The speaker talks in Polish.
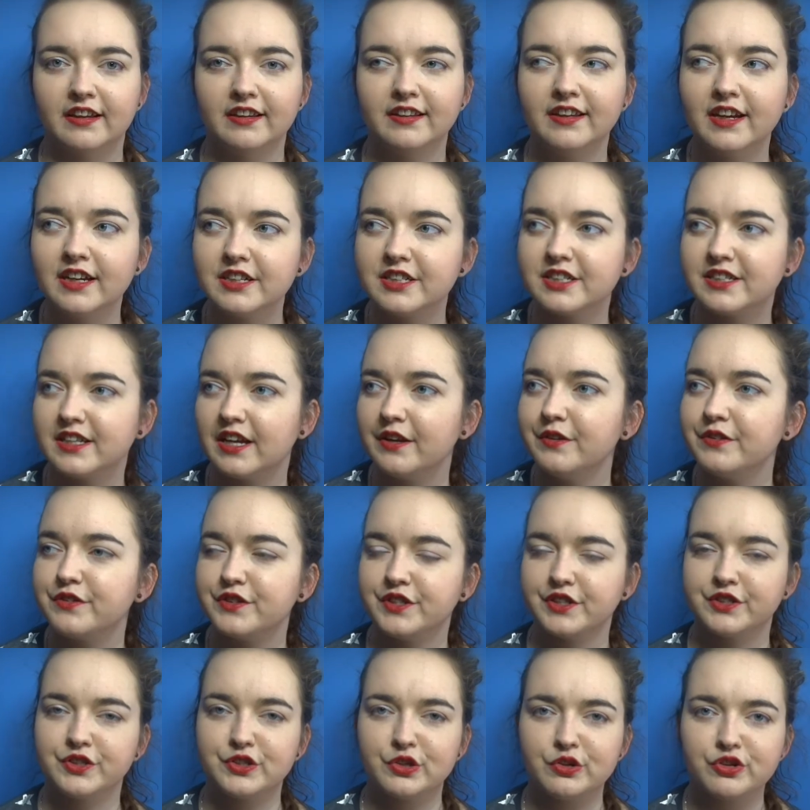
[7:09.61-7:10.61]
I ja czytając
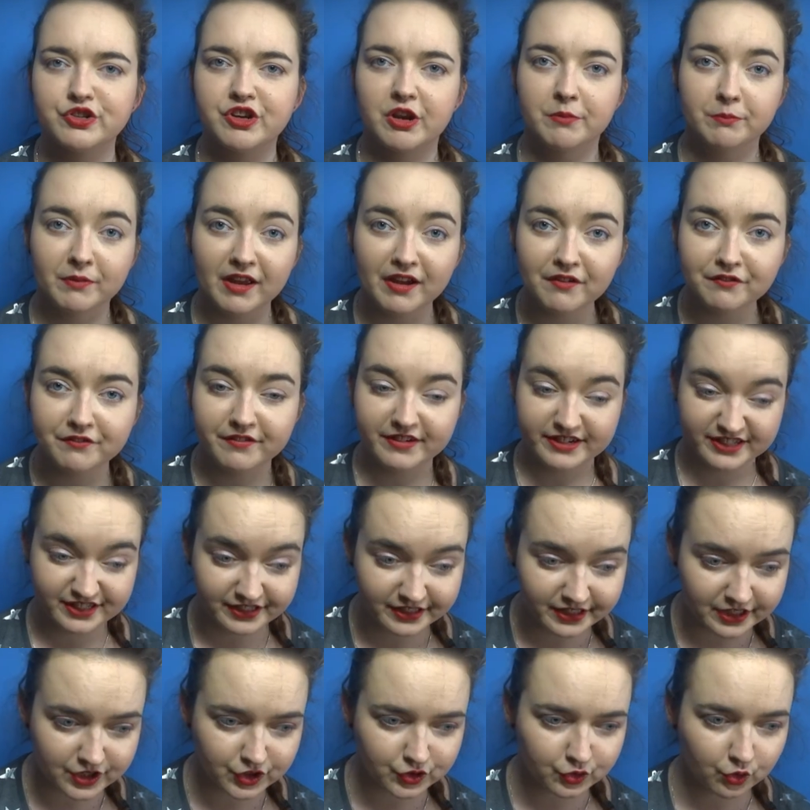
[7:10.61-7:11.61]
tę książkę miałam
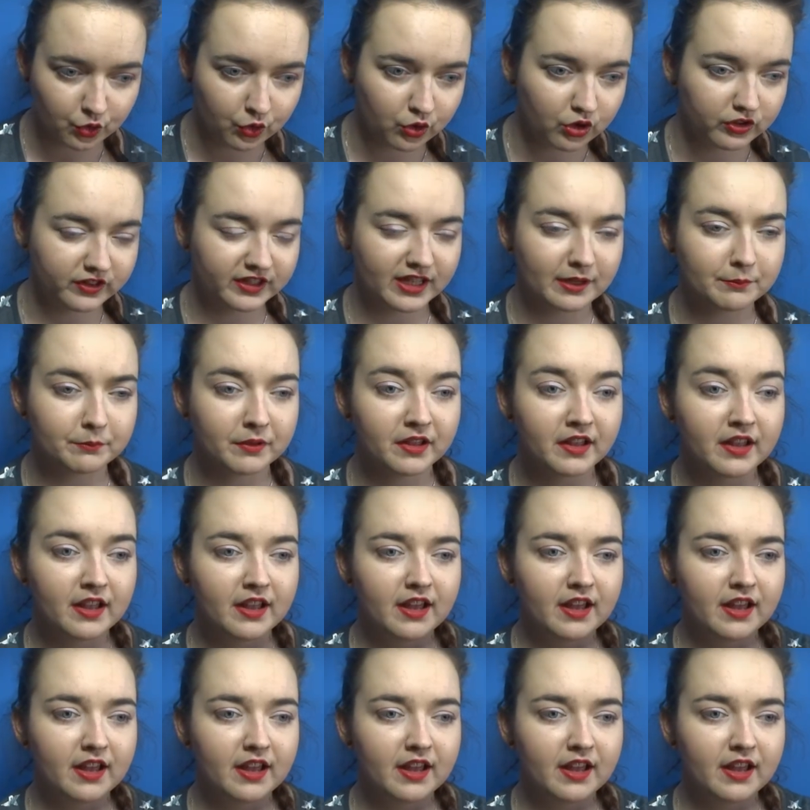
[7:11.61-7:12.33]
wrażenie, że oglądam